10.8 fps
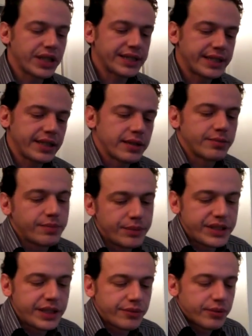rester, même
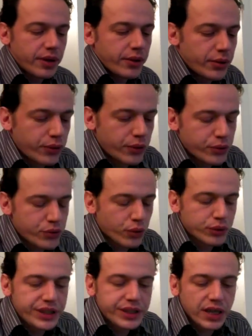si des fois euh, sur
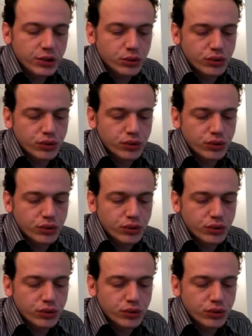le titrage,